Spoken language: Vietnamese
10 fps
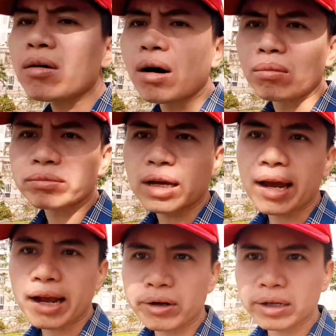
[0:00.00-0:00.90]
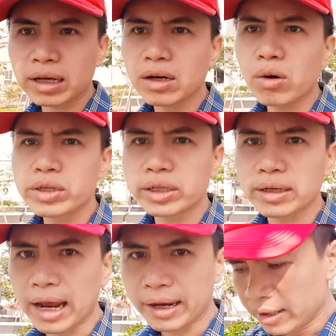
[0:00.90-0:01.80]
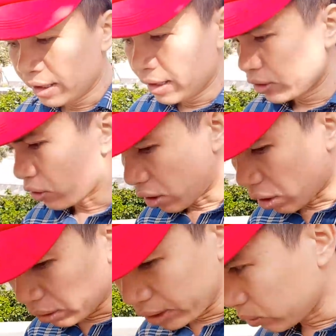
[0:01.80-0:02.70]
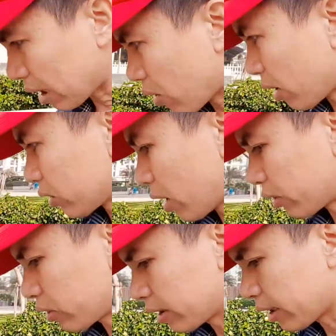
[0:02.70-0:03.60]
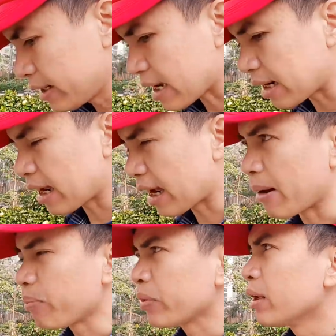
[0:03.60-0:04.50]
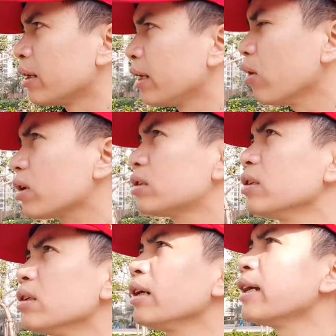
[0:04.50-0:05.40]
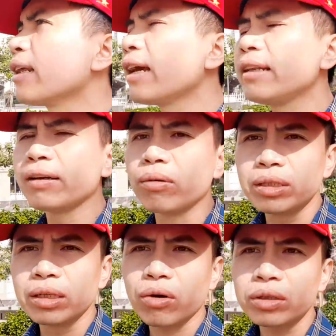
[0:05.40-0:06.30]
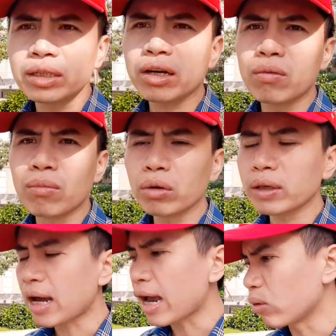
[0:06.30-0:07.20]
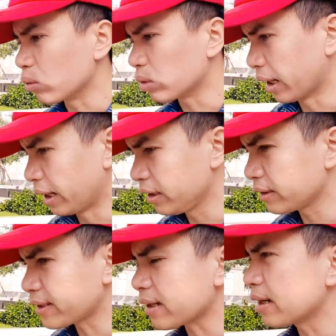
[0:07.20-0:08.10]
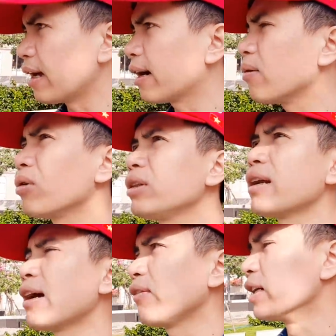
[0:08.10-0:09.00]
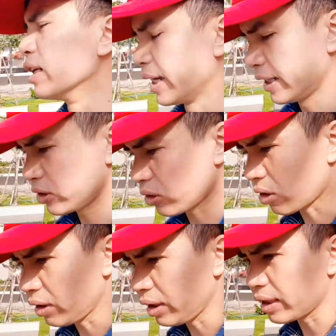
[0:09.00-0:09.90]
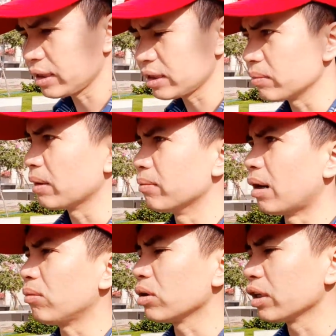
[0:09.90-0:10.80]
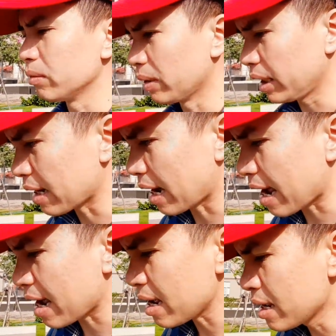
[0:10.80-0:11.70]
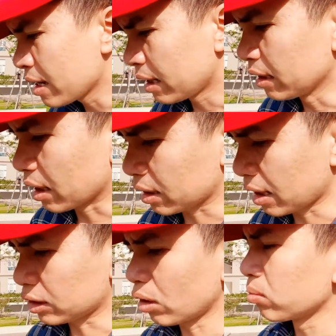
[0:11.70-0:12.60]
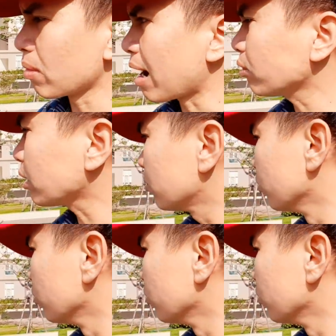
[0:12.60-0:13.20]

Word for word: động tại hai căn căn cứ quân sự này. Do đó thì chúng ta hoàn toàn có thể thấy rằng là nếu chưa hiện nay thì cũng chưa có những cái công bố thiệt hại cụ thể nhưng chắc là không có thiệt hại về người. Do đó thì cái sự mềm mỏng của người Mỹ đã được à, thông báo trong